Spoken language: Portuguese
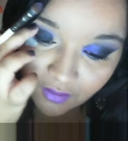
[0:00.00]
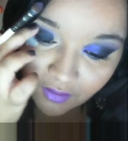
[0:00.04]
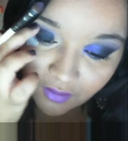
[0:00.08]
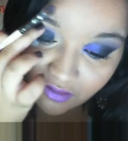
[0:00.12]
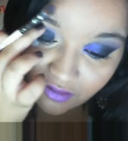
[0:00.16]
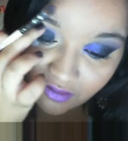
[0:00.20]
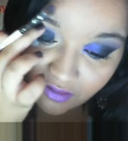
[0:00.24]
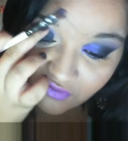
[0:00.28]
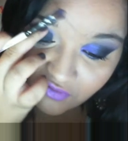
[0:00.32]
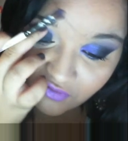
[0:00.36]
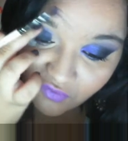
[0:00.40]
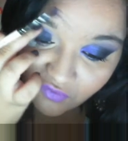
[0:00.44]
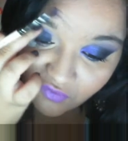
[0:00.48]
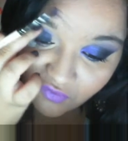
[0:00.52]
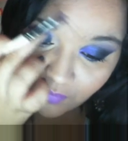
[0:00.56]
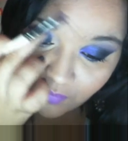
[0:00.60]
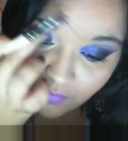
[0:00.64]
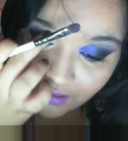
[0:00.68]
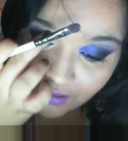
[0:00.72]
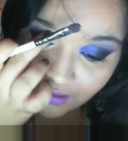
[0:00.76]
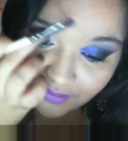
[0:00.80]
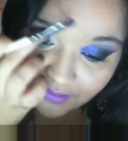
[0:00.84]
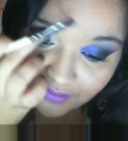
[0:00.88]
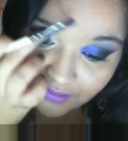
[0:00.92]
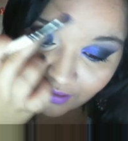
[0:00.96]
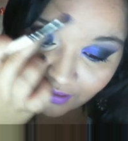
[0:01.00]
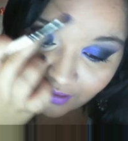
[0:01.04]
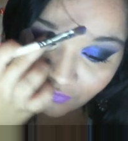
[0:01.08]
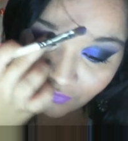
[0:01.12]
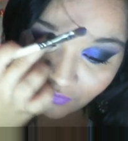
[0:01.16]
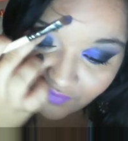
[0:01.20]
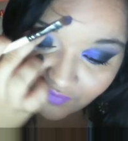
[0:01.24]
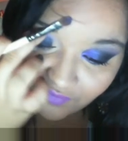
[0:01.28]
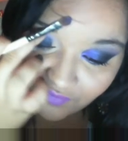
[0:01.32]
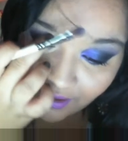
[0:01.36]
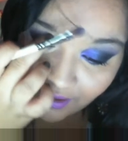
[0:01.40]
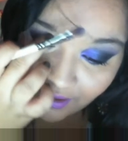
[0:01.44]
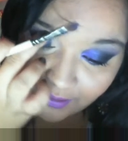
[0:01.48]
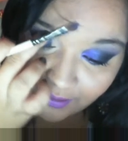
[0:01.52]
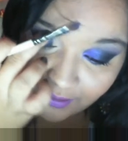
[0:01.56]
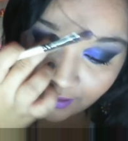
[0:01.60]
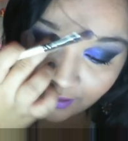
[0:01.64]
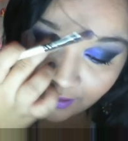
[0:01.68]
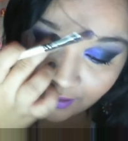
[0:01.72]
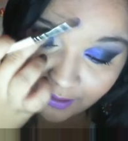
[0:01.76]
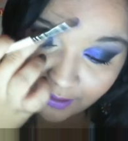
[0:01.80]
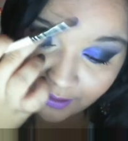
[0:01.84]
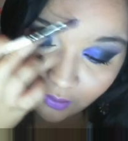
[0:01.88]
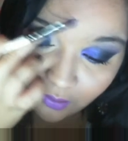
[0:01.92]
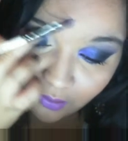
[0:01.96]
esfuma até não ficar
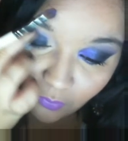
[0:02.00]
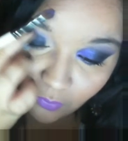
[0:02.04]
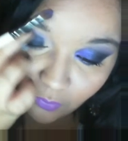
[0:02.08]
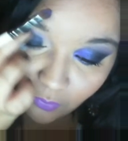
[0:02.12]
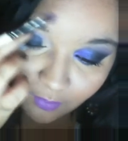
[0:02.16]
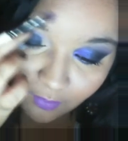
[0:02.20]
nenhuma